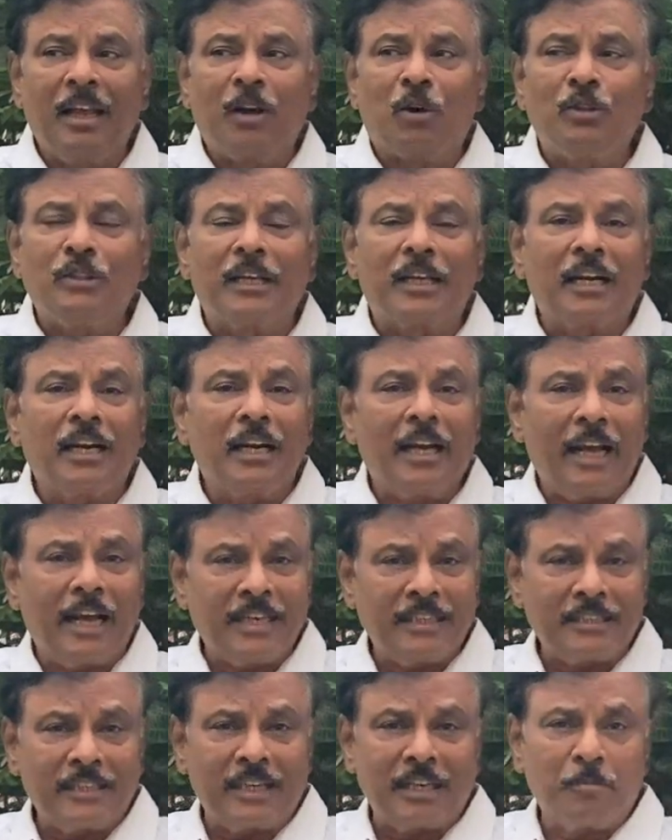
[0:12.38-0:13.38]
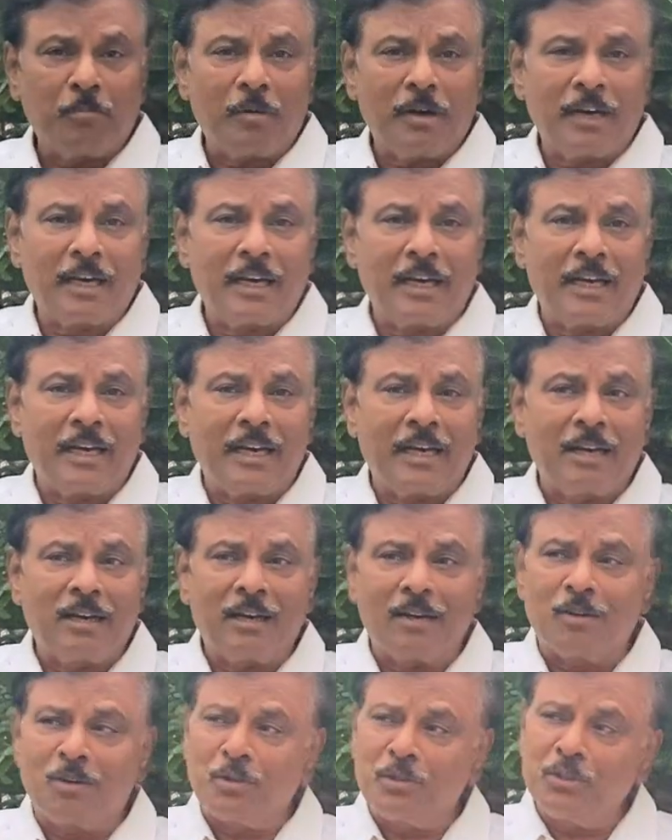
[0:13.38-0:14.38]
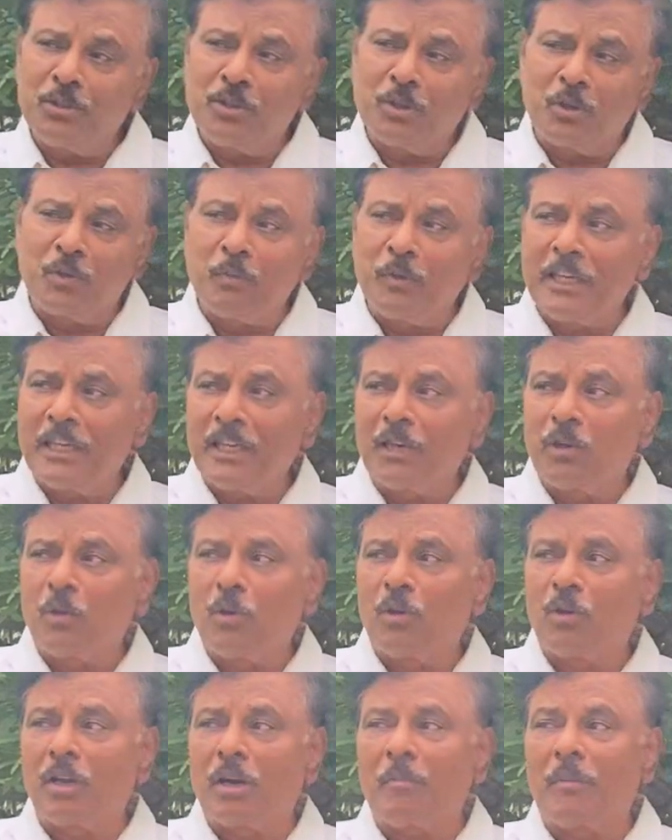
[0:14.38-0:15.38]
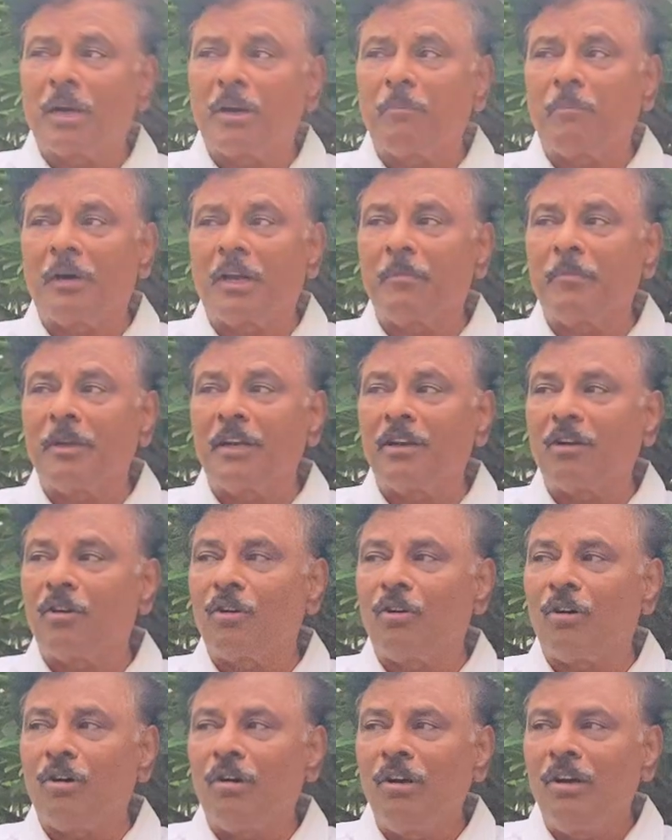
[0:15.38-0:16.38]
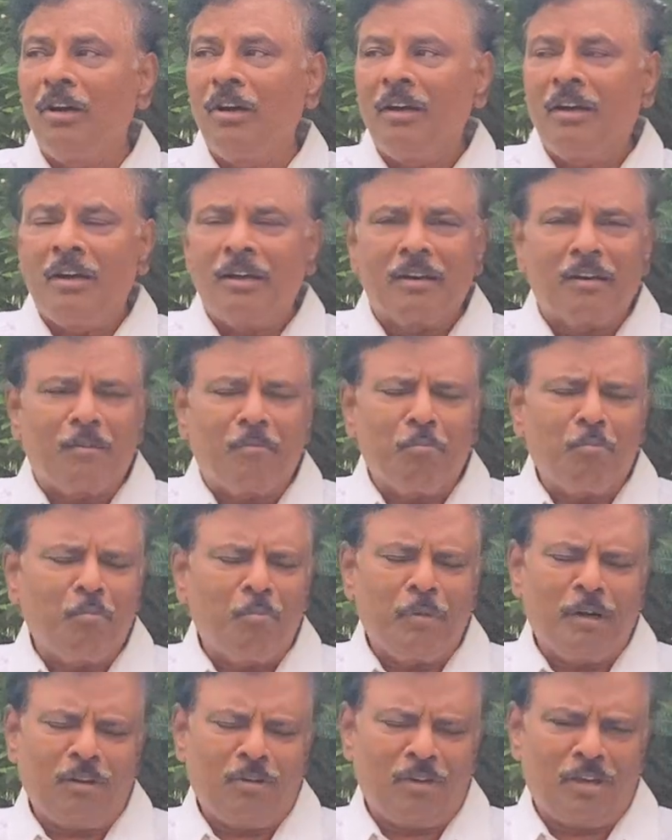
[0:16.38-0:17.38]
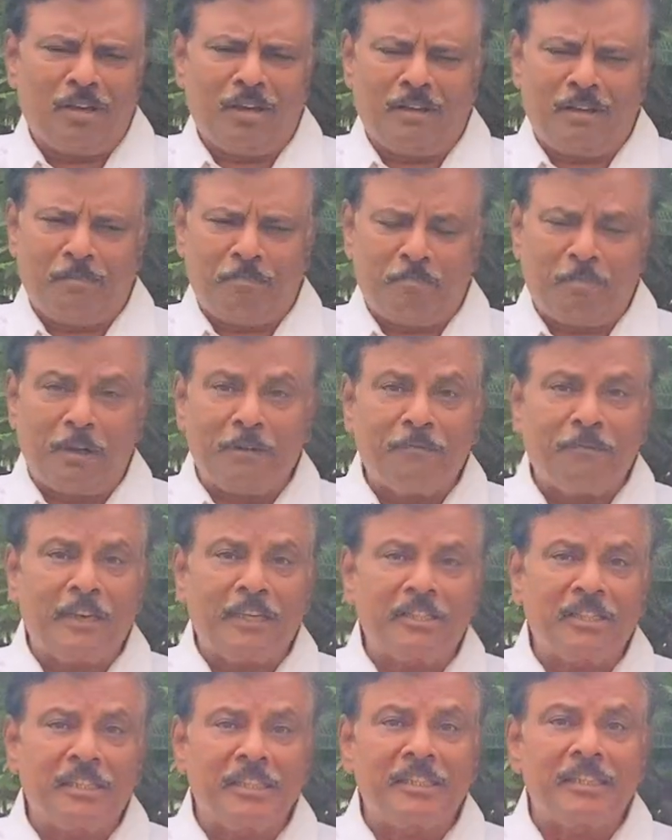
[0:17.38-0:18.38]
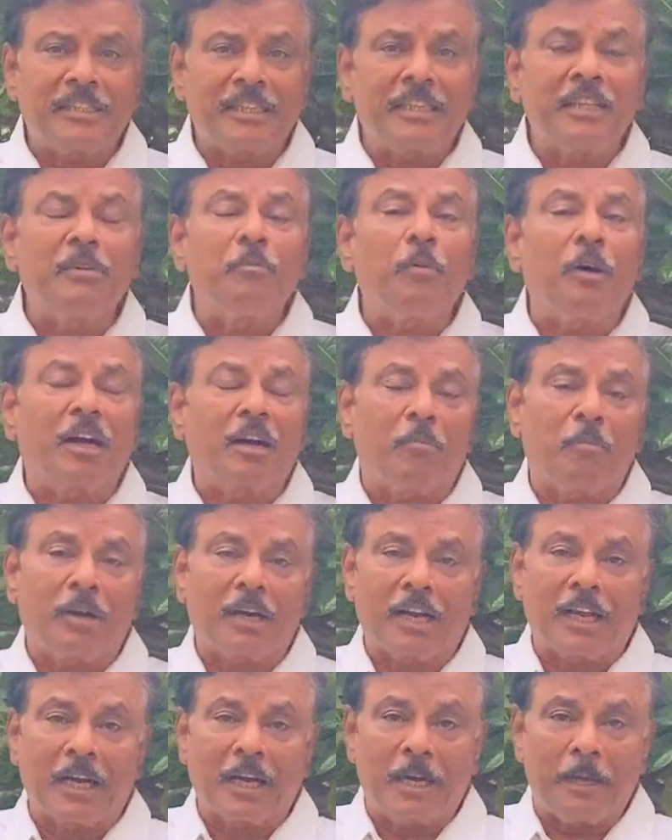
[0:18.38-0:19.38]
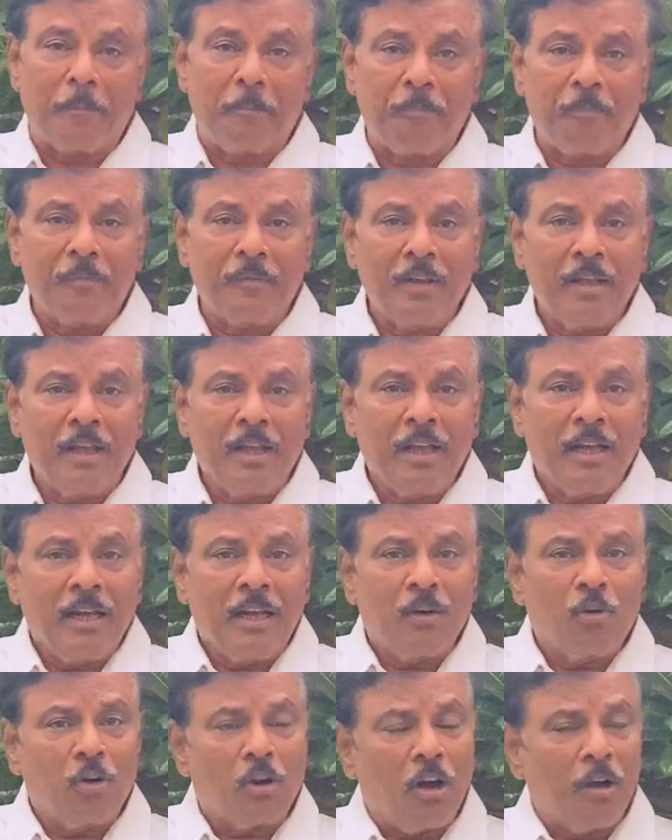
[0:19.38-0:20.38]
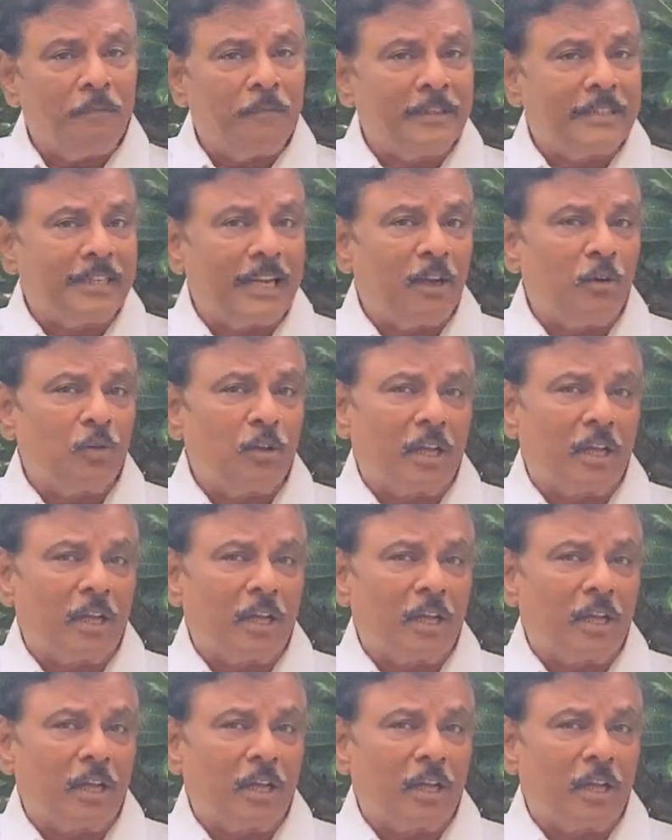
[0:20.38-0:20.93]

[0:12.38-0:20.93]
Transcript: கொஞ்சம் ரிலாக்ஸ்டாக இருப்பாங்க கொஞ்சம் விட்டு கொடுக்குற மனப்பான்மை இருக்கும் ரொம்ப ஒரு பர்ஃபெக்ஷனிஸ்ட் எதிர்பார்க்க மாட்டாங்க ஒரு ஆஃபீஸ்லேயே